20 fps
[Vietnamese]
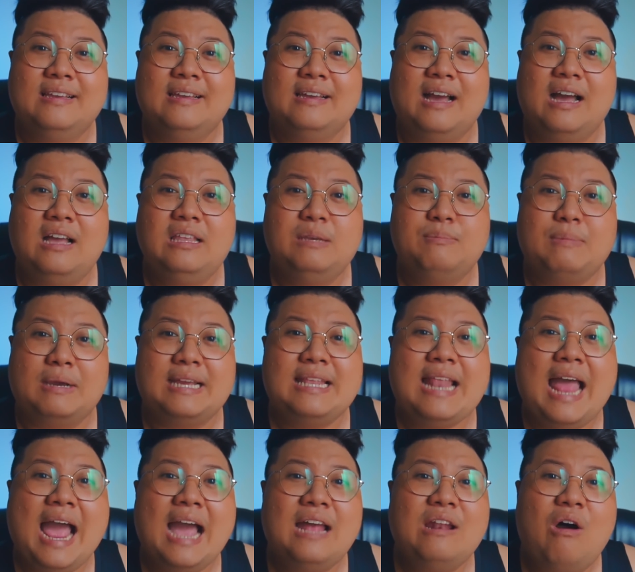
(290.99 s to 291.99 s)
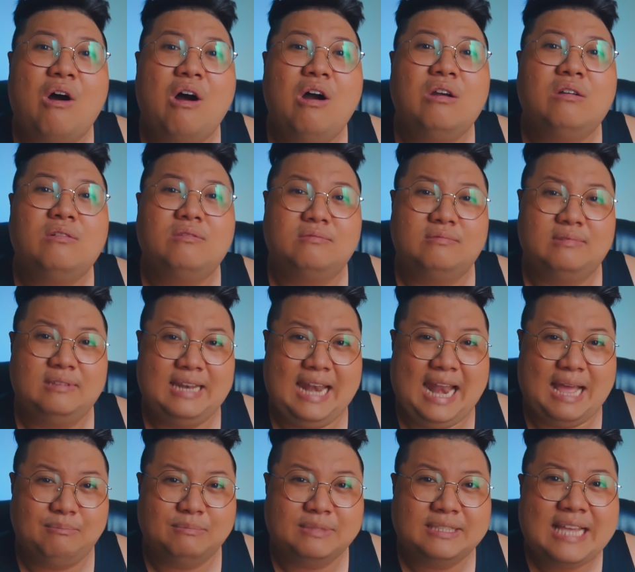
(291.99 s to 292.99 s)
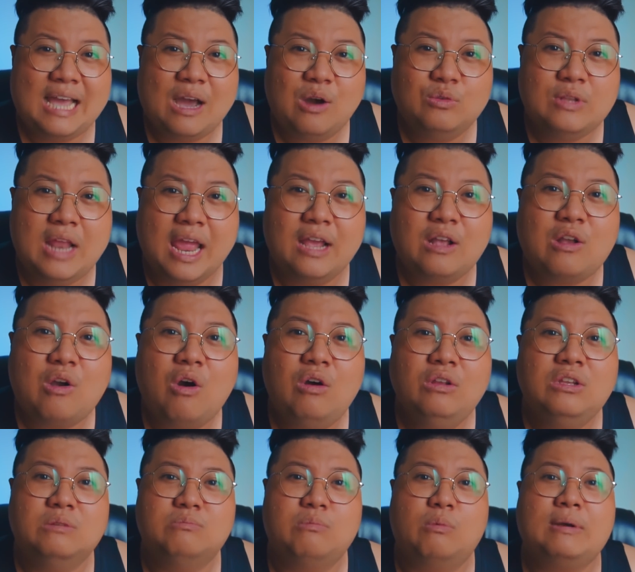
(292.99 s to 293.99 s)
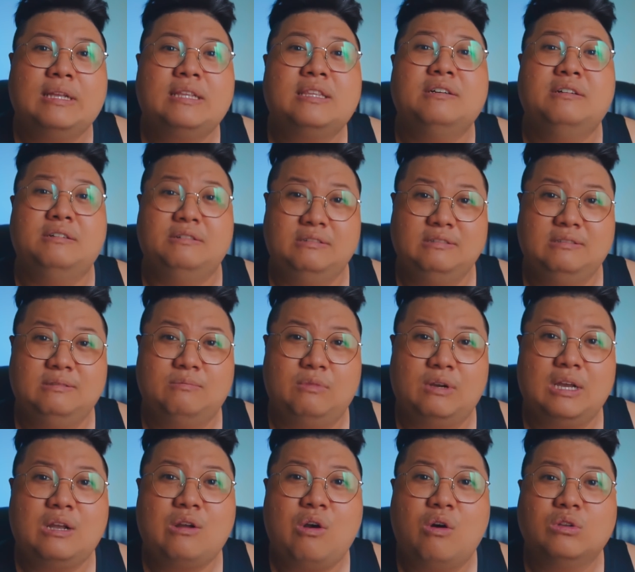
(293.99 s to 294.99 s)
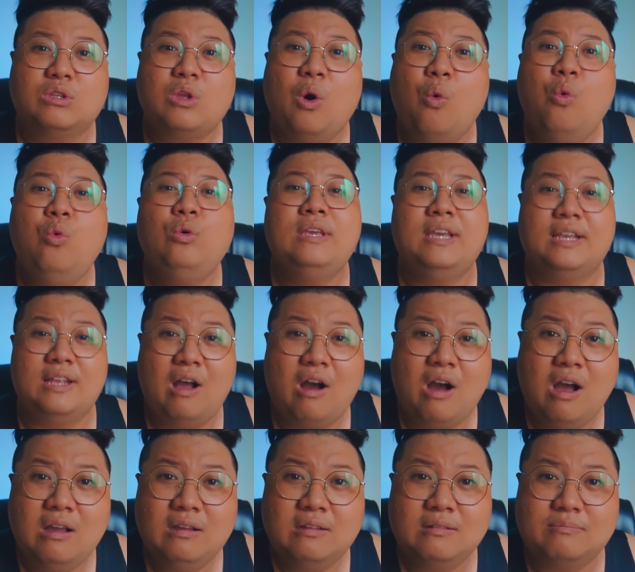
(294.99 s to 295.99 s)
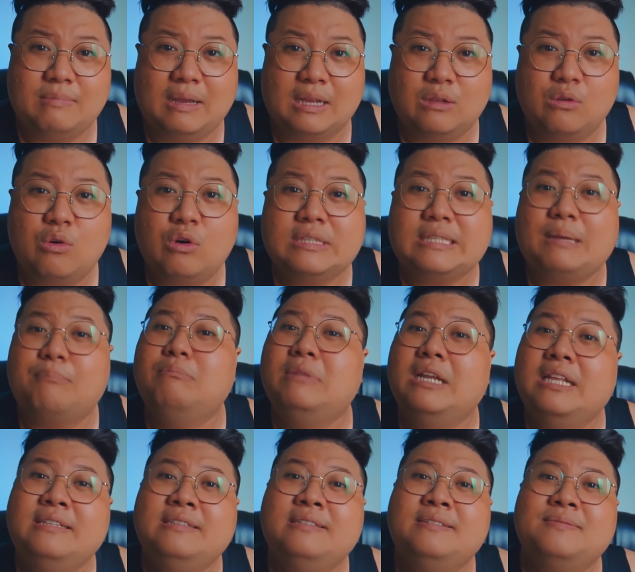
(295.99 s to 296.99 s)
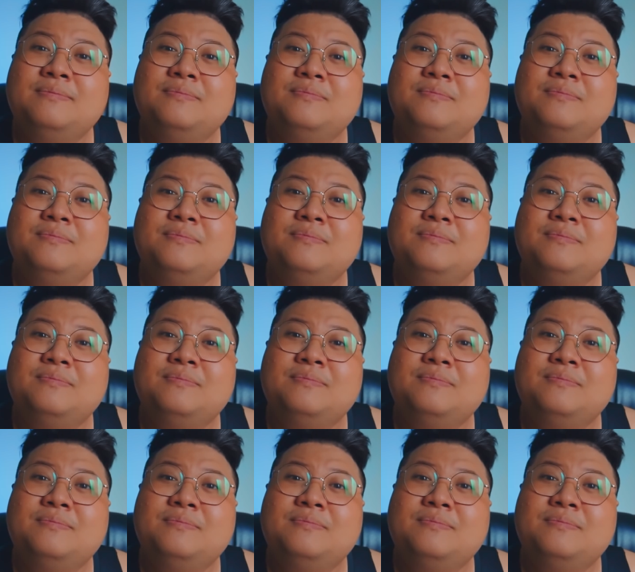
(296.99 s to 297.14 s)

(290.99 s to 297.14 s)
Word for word: à, nhưng mà cái đá đó làm sao để có được một cái tượng một cái con thú gì đó mà nó có tâm linh